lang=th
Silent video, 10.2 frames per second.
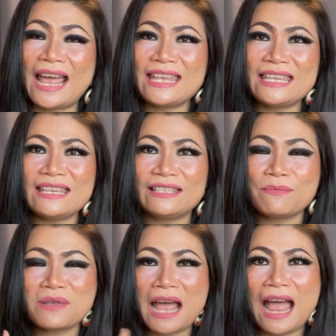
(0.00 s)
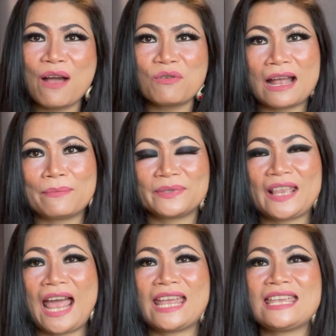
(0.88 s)
ไซส์ 29 กับ
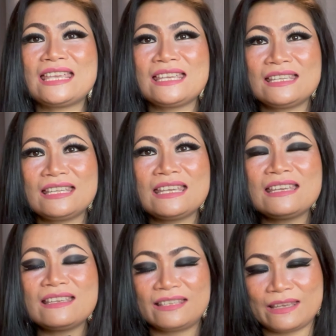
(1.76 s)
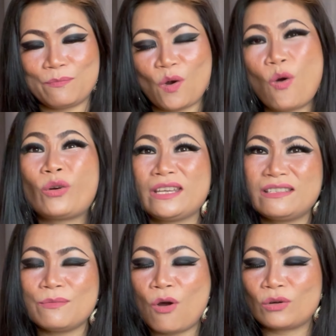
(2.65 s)
ไซส์ 26
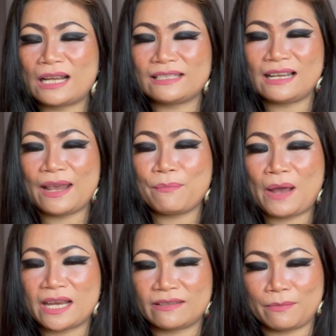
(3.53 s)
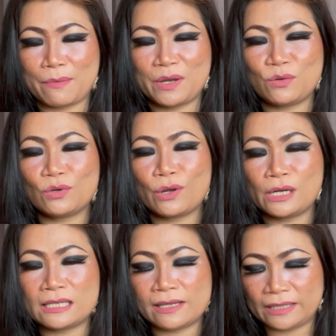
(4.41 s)
26 น่าจะเล็กไปสำหรับมนุษย์ก็
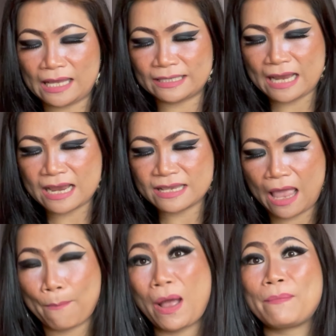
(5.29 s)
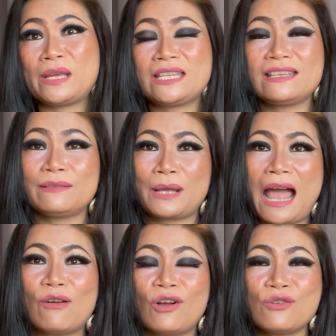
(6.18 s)
เลยตัดใจสั่งมาเป็น 29
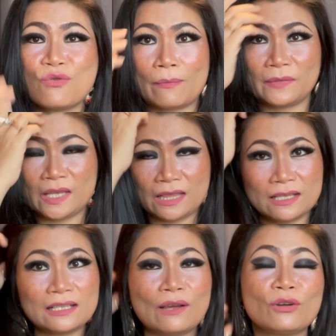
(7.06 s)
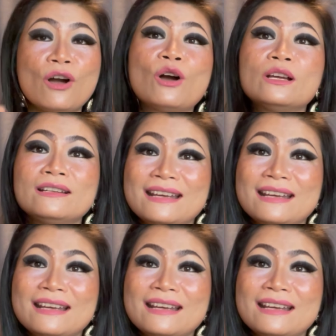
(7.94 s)
ก็หลวมนิดนึง แล้วก็